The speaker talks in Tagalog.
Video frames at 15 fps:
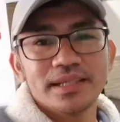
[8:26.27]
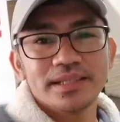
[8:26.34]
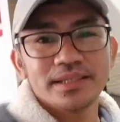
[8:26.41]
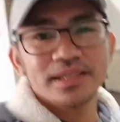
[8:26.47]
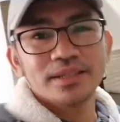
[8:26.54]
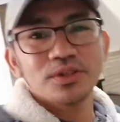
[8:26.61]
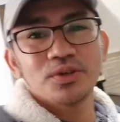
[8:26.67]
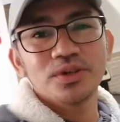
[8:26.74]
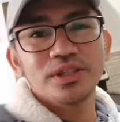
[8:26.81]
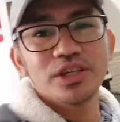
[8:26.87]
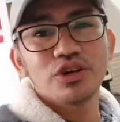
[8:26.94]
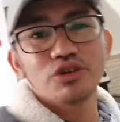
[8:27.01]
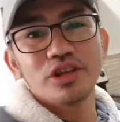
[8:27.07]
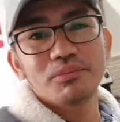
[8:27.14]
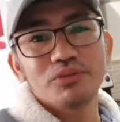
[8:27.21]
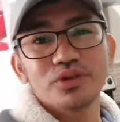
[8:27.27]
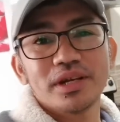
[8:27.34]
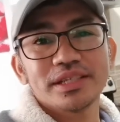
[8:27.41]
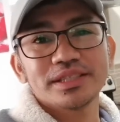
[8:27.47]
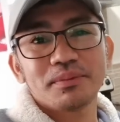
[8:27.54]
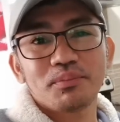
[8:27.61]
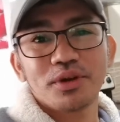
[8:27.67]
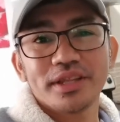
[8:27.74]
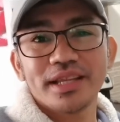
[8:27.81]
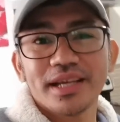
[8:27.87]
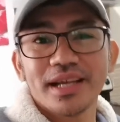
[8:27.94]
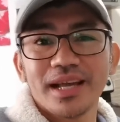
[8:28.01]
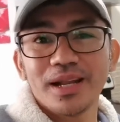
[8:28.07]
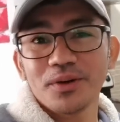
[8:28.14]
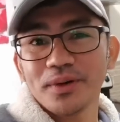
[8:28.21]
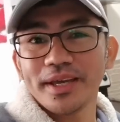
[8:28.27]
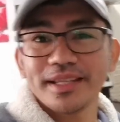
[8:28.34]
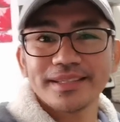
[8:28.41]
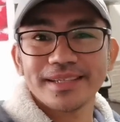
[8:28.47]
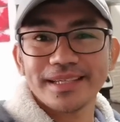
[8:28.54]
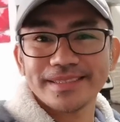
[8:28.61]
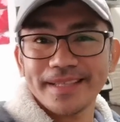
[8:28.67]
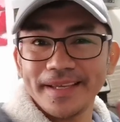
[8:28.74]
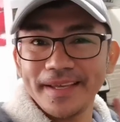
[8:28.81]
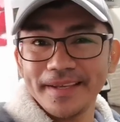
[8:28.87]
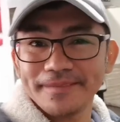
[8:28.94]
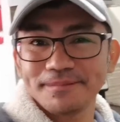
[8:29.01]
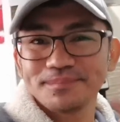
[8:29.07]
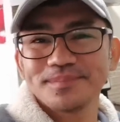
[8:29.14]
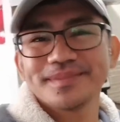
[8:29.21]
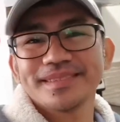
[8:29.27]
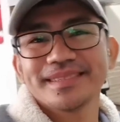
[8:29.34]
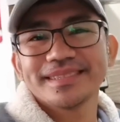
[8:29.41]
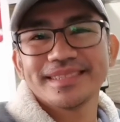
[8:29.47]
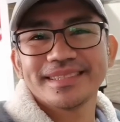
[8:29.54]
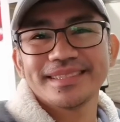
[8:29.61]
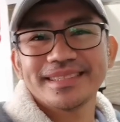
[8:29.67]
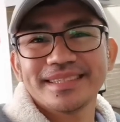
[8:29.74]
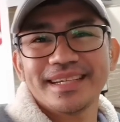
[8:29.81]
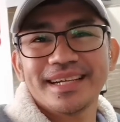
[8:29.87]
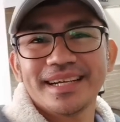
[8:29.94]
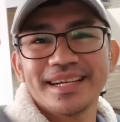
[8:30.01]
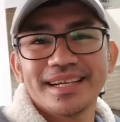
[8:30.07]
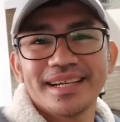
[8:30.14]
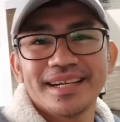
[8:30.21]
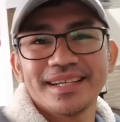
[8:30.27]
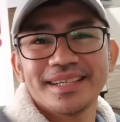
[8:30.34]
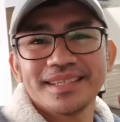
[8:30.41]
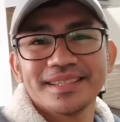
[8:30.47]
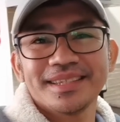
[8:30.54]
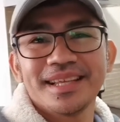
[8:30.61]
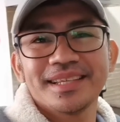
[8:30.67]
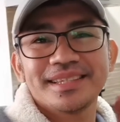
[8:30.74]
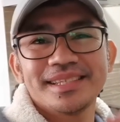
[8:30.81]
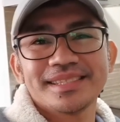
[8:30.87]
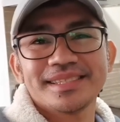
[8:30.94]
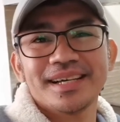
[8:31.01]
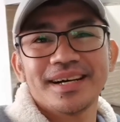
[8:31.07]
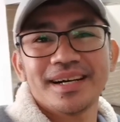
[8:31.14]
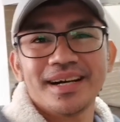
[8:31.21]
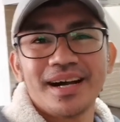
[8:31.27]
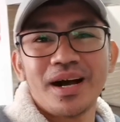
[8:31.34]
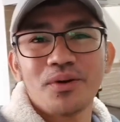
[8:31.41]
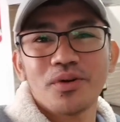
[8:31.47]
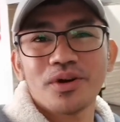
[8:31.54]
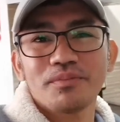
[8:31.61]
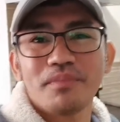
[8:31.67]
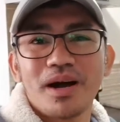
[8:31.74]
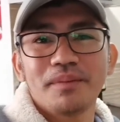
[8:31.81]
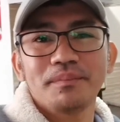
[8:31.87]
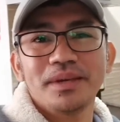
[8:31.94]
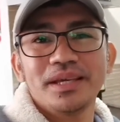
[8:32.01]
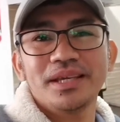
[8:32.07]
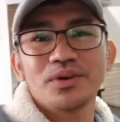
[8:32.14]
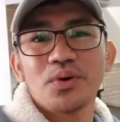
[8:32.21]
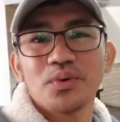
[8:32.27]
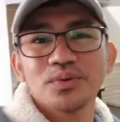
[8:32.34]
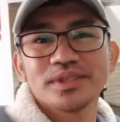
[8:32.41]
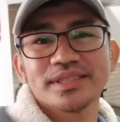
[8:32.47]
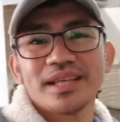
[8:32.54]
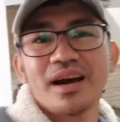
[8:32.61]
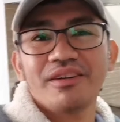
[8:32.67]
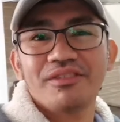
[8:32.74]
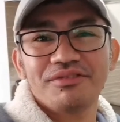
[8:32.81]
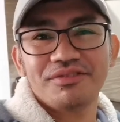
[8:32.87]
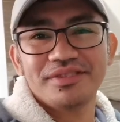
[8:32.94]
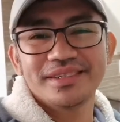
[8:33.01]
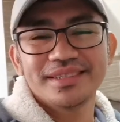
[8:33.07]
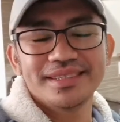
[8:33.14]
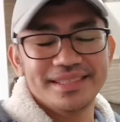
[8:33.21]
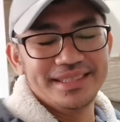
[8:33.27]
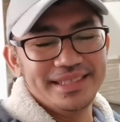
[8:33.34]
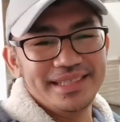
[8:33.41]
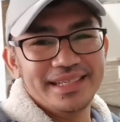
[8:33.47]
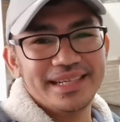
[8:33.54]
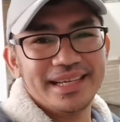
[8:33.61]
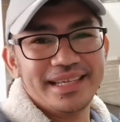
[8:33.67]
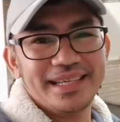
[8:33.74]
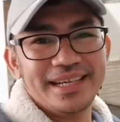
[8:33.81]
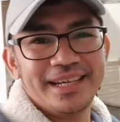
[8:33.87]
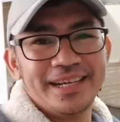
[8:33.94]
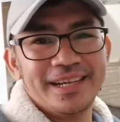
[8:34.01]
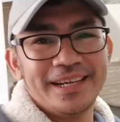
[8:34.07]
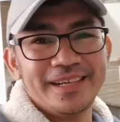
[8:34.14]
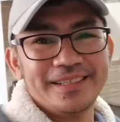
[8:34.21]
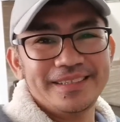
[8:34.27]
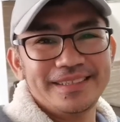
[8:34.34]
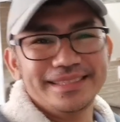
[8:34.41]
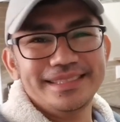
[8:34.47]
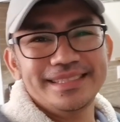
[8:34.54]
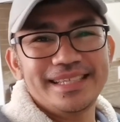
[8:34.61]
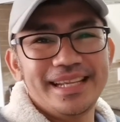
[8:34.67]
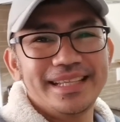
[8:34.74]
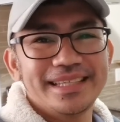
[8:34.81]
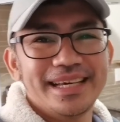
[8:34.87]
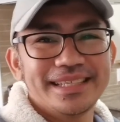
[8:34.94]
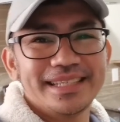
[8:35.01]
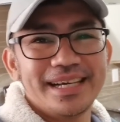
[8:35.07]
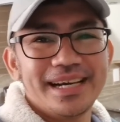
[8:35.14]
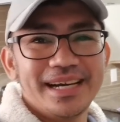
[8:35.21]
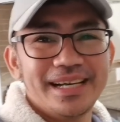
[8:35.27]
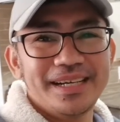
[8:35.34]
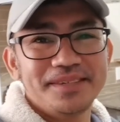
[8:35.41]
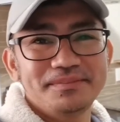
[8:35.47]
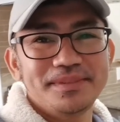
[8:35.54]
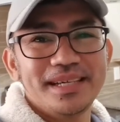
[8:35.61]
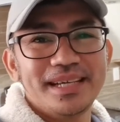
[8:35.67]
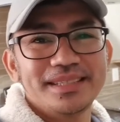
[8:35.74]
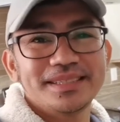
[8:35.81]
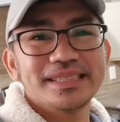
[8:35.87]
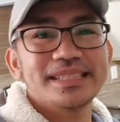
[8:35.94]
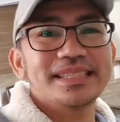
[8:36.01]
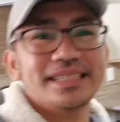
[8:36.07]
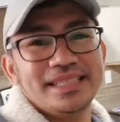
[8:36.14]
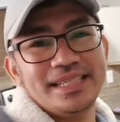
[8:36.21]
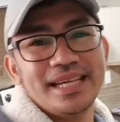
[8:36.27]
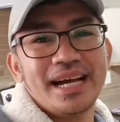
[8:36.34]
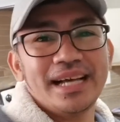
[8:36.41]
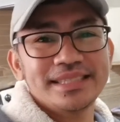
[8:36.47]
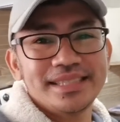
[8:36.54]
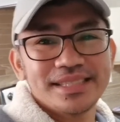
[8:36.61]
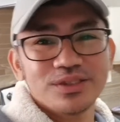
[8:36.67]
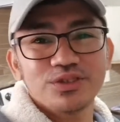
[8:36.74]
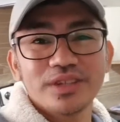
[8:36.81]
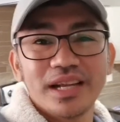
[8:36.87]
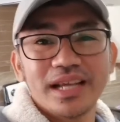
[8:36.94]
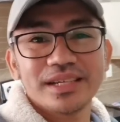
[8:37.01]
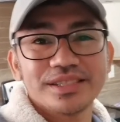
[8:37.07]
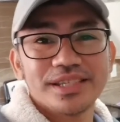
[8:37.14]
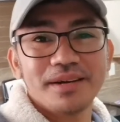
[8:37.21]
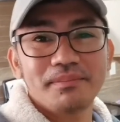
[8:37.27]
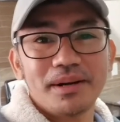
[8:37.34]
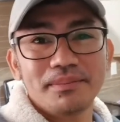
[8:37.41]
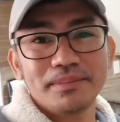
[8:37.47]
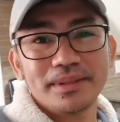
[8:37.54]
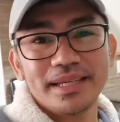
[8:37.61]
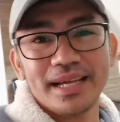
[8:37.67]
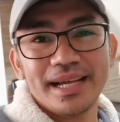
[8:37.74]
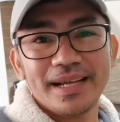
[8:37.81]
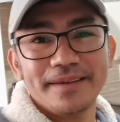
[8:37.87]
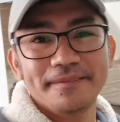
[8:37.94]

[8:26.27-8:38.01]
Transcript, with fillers: And ito, hindi ko na muna siya pwedeng galawin kasi uh, that is uh, our mommy yo stuff. Kaya sila na ang nakakaalam niyan. I-assist ko na lang siya mamaya